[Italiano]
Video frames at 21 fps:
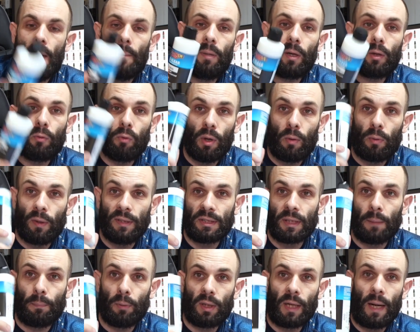per cui
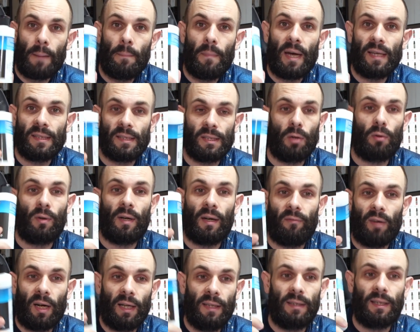questa potrebbe essere
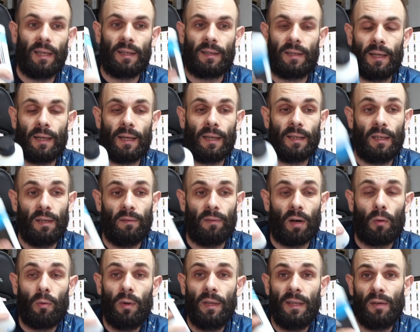una valida
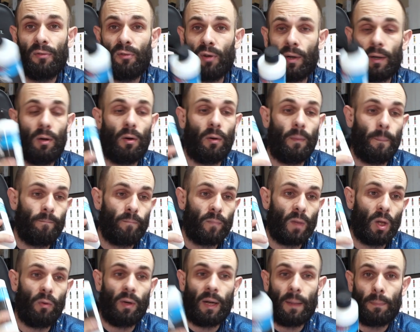alternativa, quindi farò
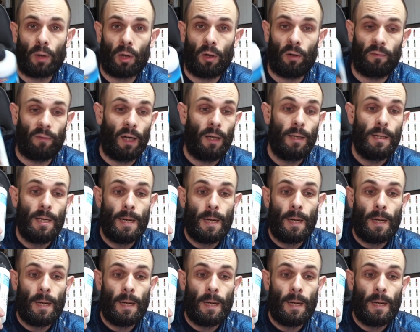una prova.